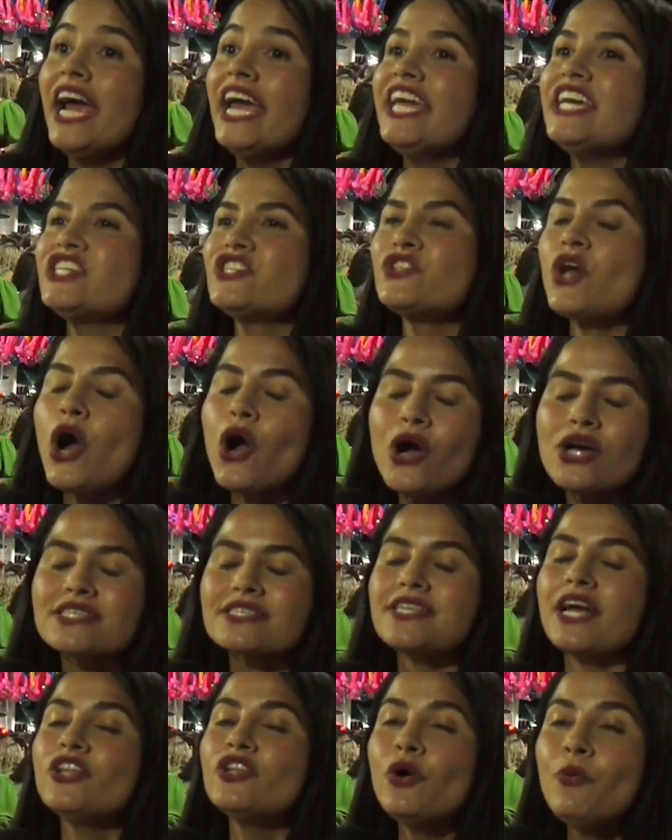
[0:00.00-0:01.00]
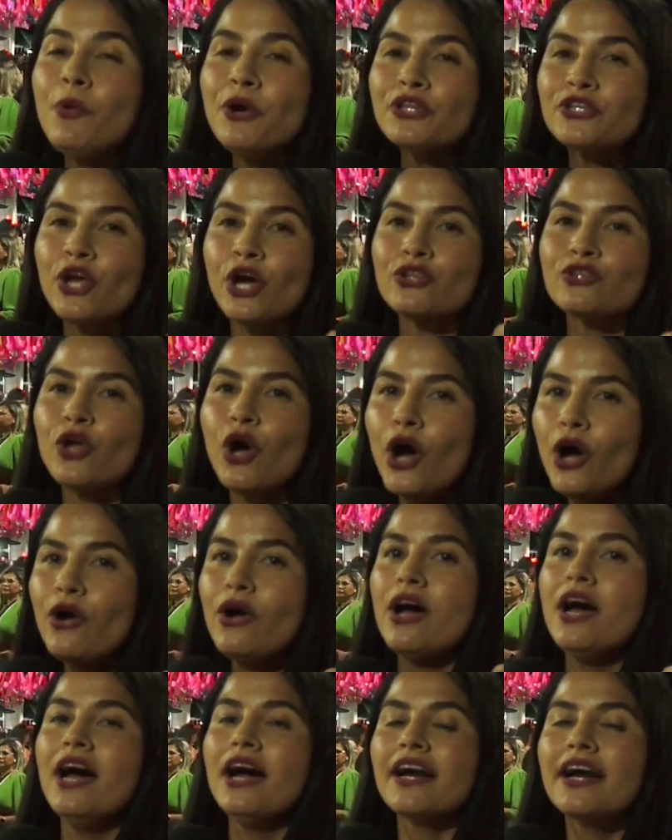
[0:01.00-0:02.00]
E estou gostando muito que eu tô
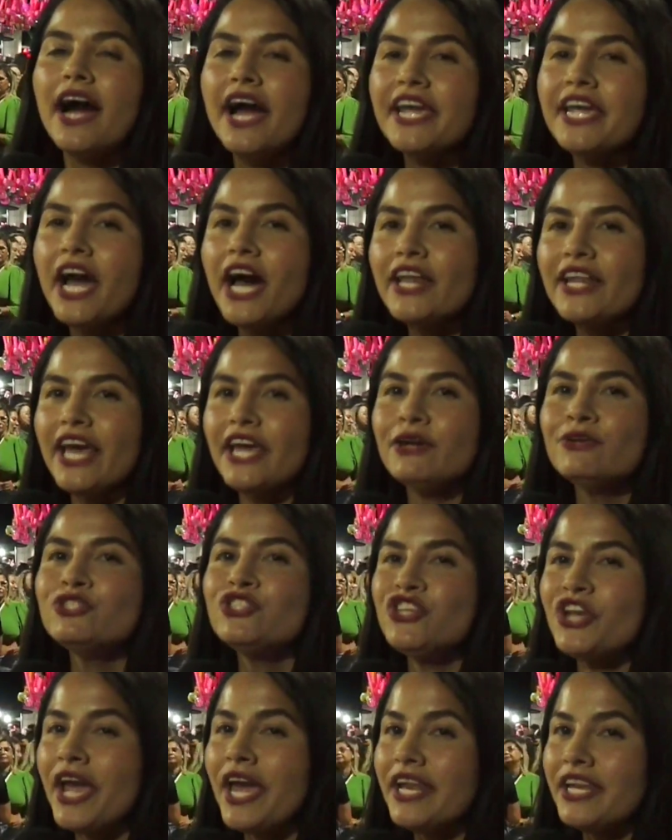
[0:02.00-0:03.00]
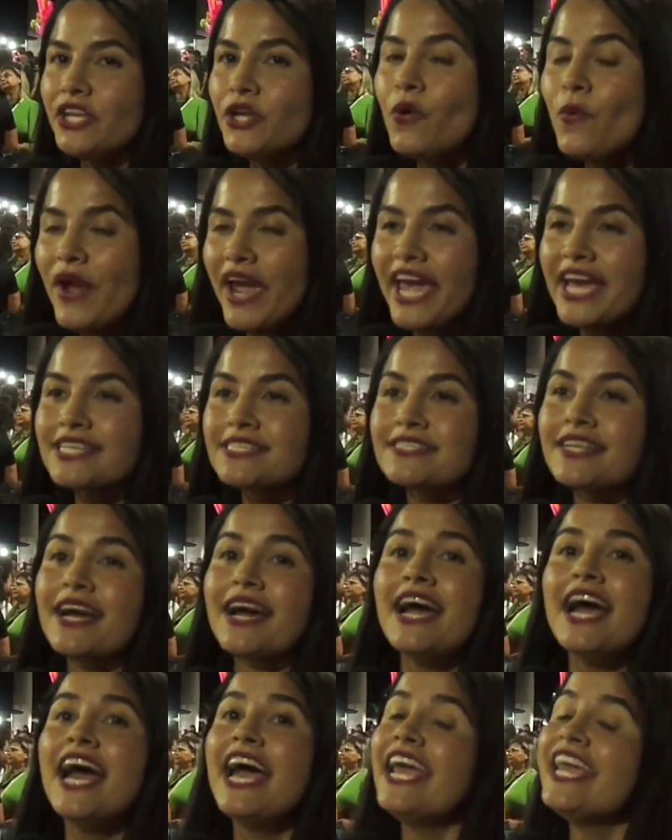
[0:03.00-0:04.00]
ganhando aí um dinheirinho
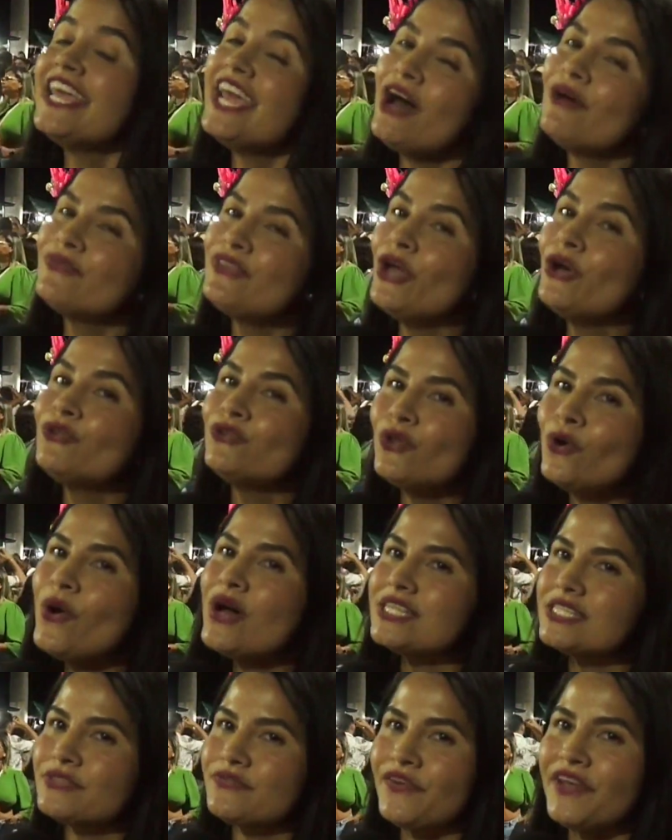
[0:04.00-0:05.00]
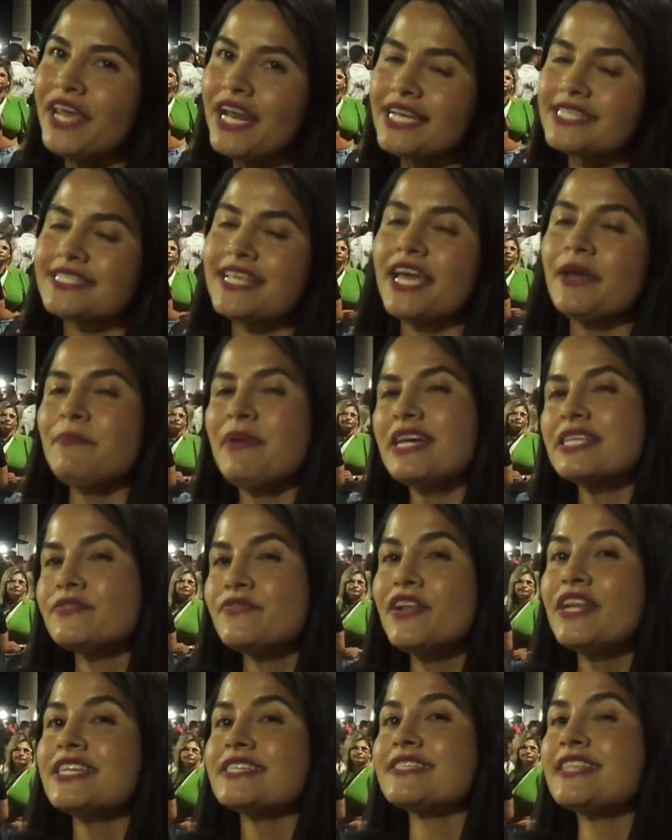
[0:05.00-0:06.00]
extra. E eu tenho duas filhas, né? Minhas
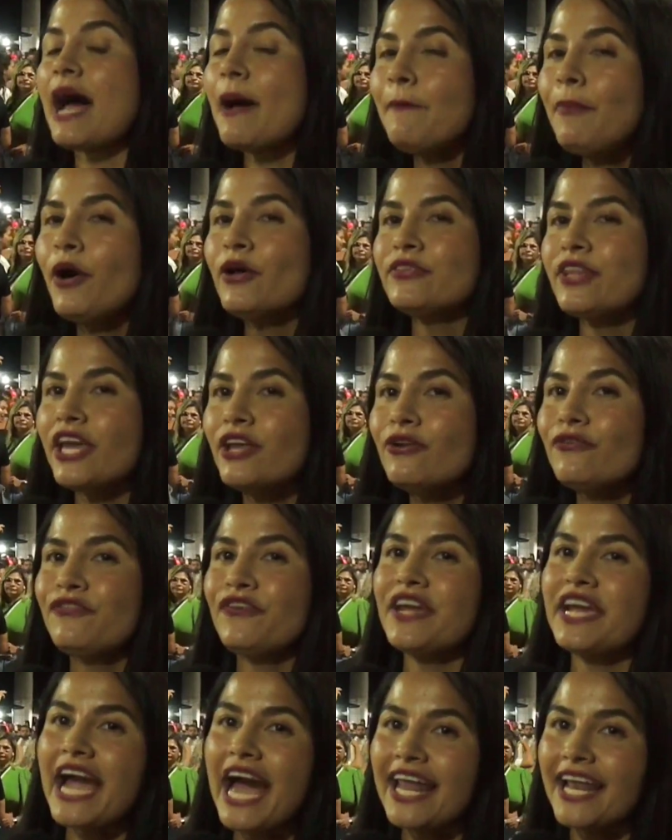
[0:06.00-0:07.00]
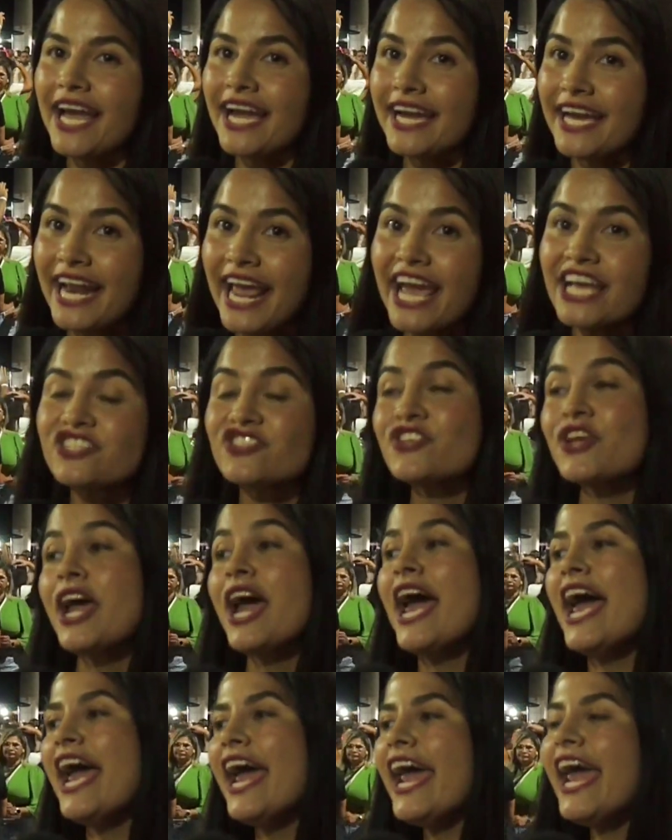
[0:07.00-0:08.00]
filhas estão tá podendo ficar na creche
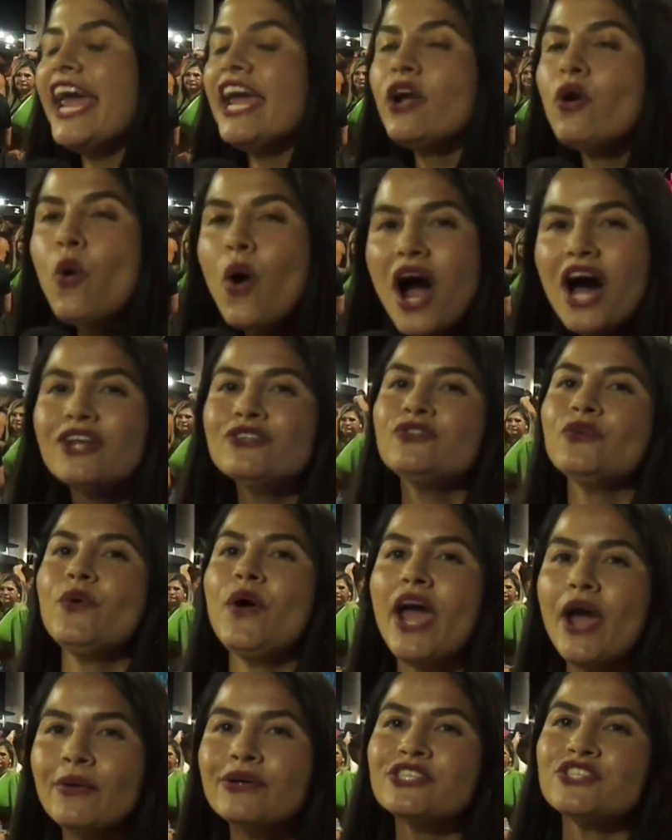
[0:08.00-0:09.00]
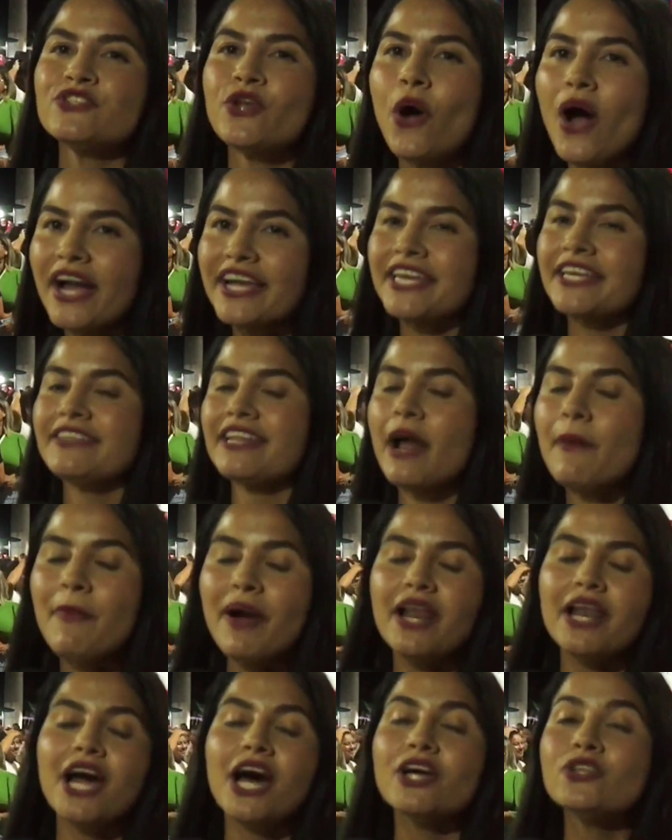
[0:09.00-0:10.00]
enquanto eu estou aqui
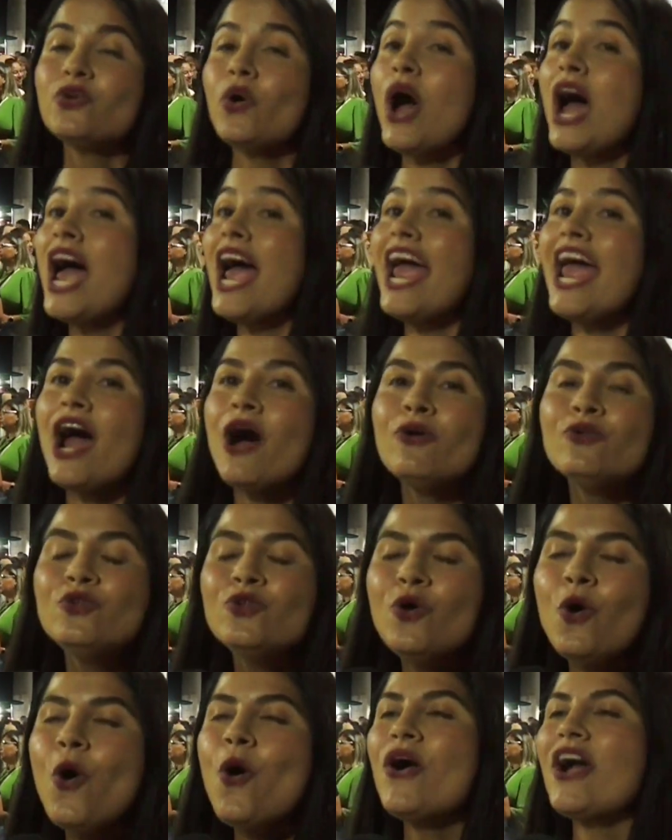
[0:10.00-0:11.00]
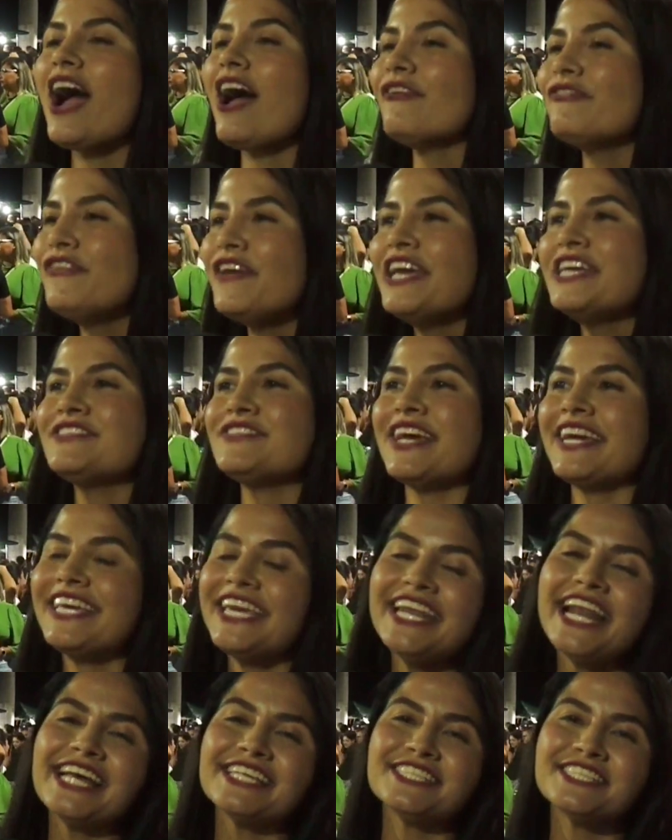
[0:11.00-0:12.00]
trabalhando. Eu nunca vi isso
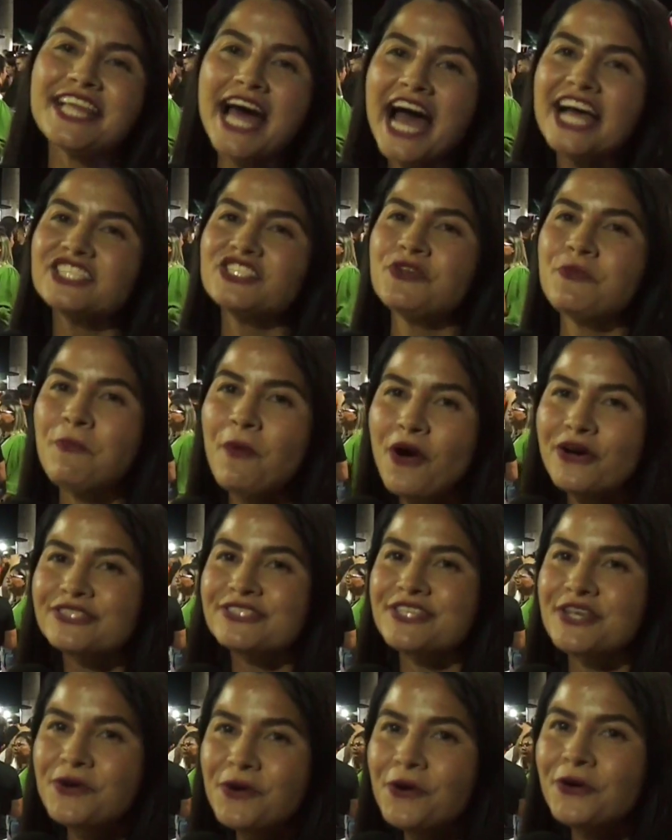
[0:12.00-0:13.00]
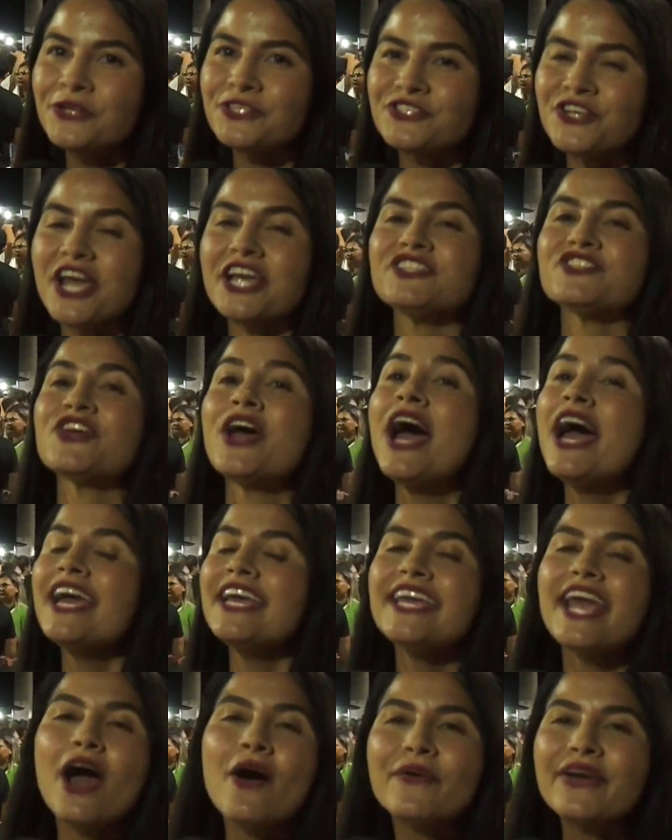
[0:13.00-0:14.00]
aqui na cidade de Porto Seguro, gente.
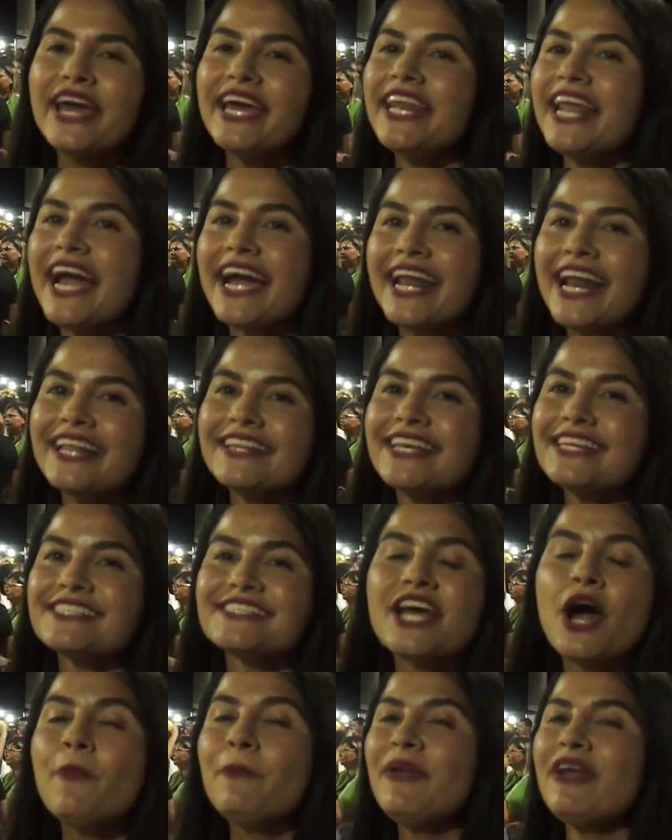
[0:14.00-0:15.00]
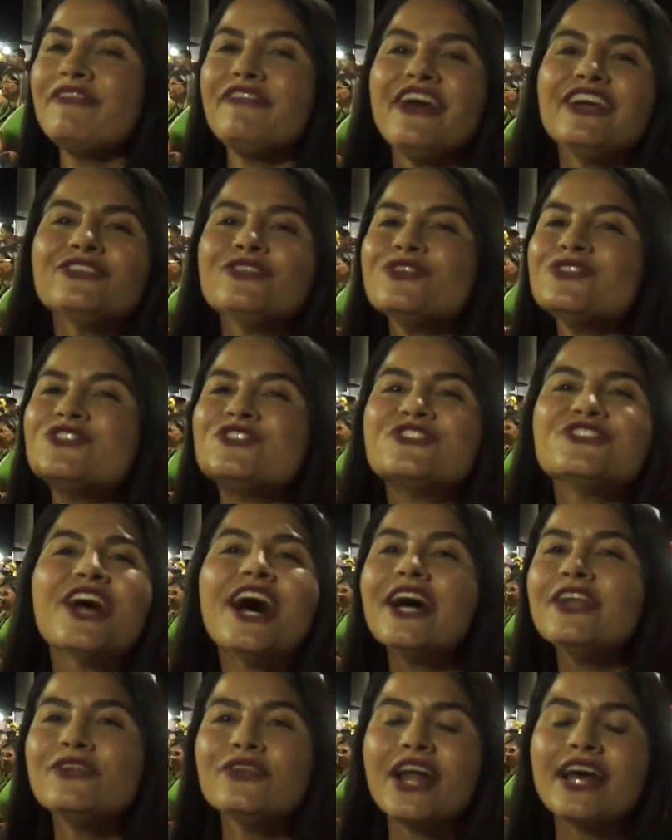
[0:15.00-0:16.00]
E eu queria agradecer ao prefeito
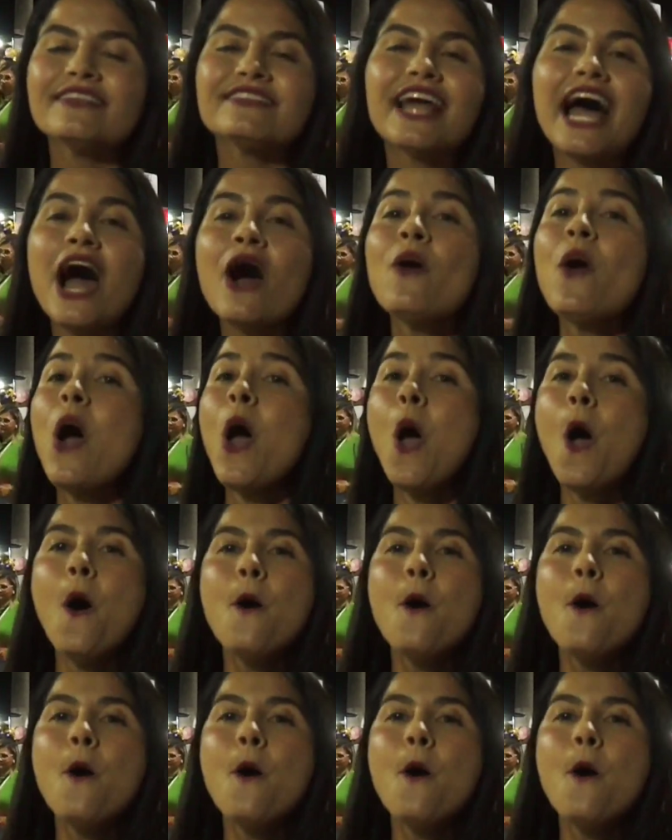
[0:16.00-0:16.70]
Jânio Natal.